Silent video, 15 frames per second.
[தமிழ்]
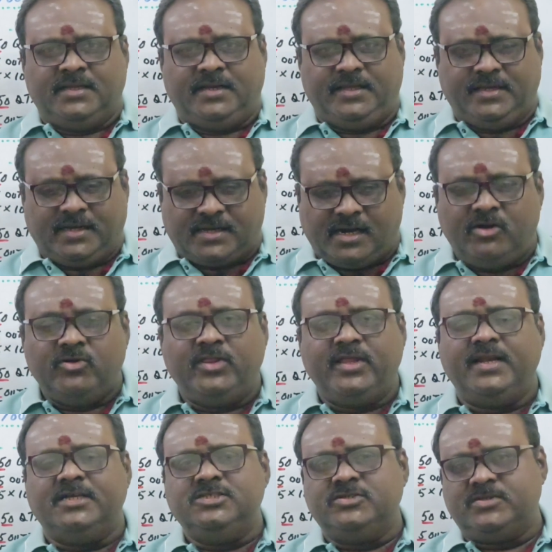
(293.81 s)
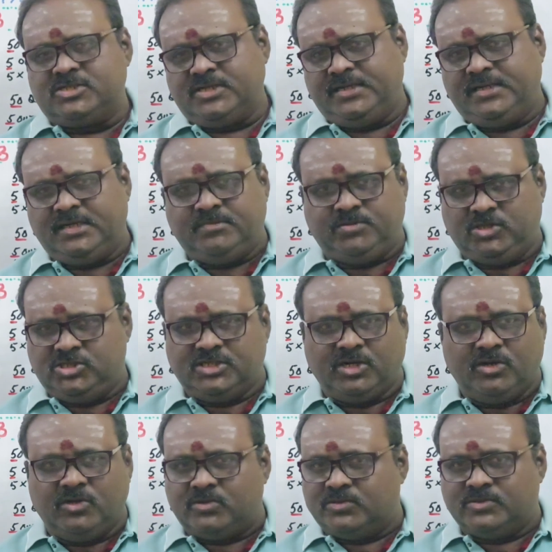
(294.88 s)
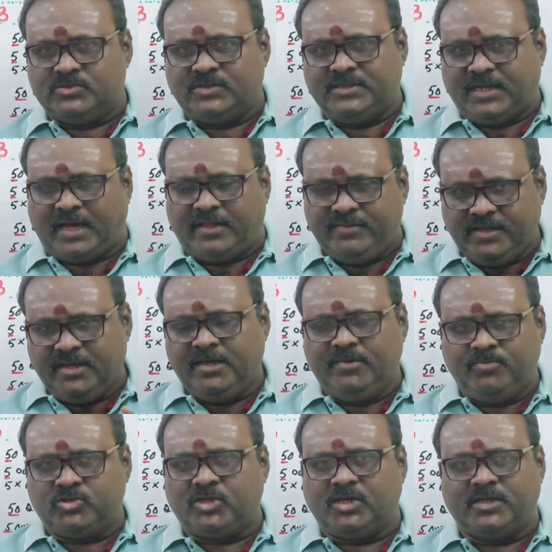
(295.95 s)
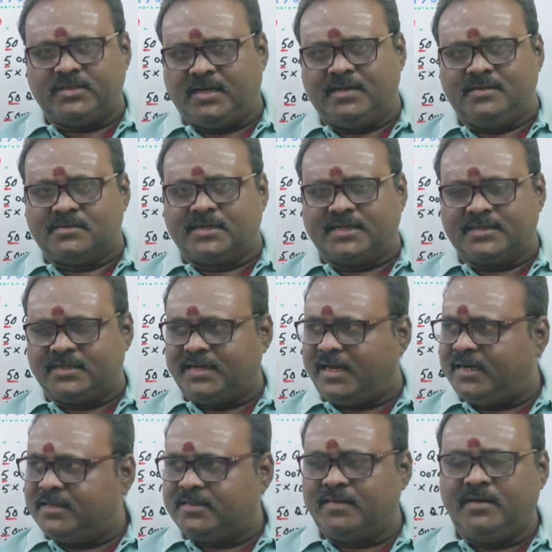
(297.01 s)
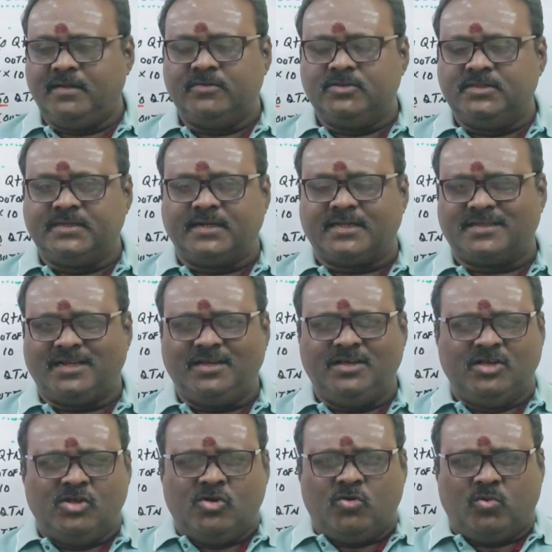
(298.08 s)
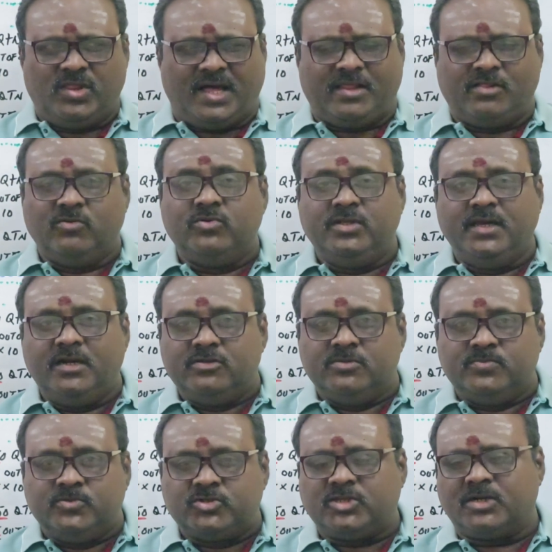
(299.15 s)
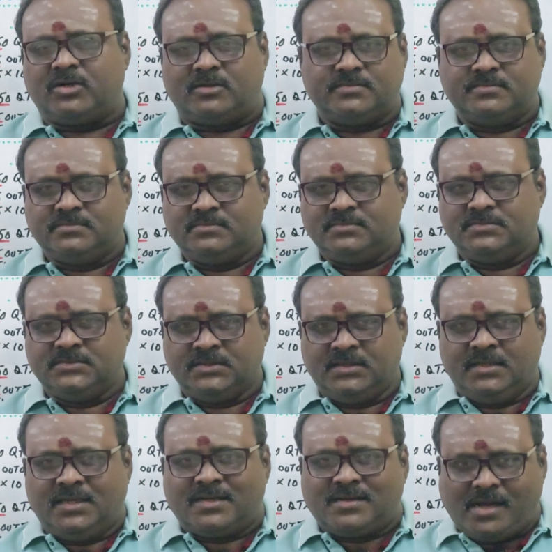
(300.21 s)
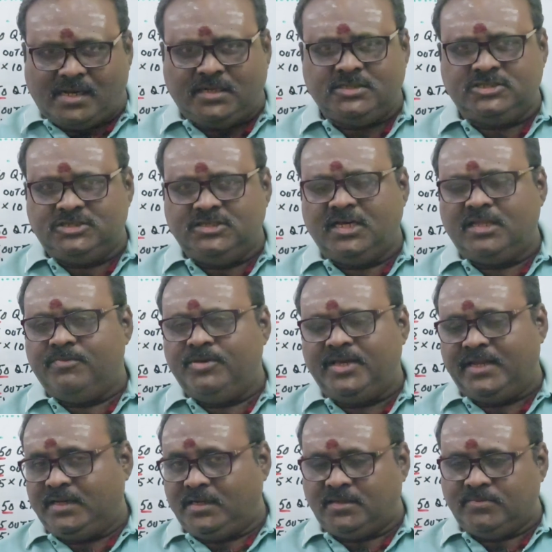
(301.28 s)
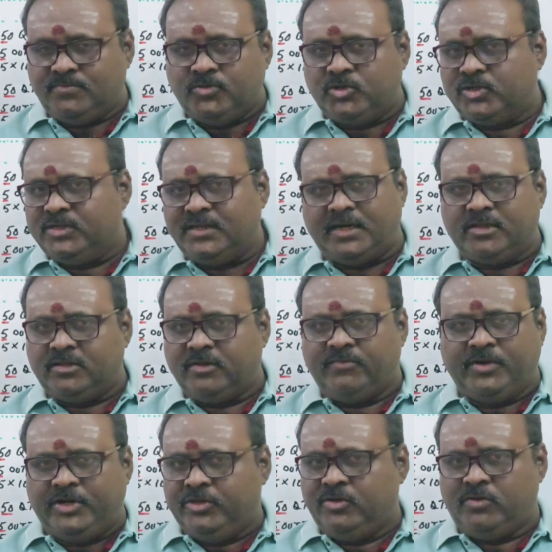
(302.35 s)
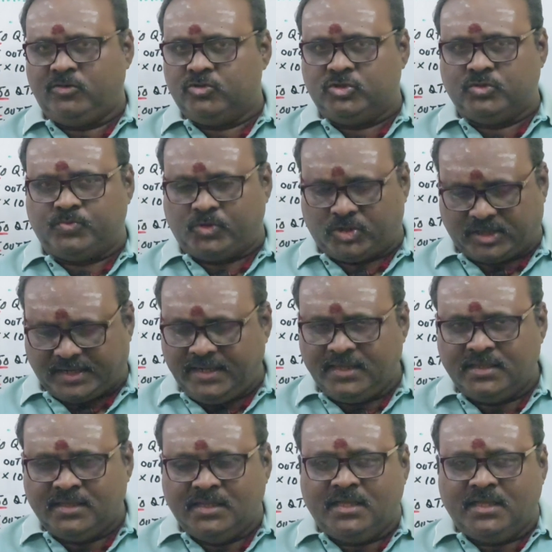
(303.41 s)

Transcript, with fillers: நீங்கள் கல்லூரியில் அஞ்சு வருஷம் என்ன படிச்சிங்களோ அதே புத்தகம் தான் கிட்டத்தட்ட அடுத்ததில் வந்து கிட்டத்தட்ட ஒரு அறுபது எழுது புத்தகம் காலேஜ் டிஆர்பிக்கு என்னென்ன புக்குன்னு அடுத்த வீடியோவில் வந்து போடுறேன்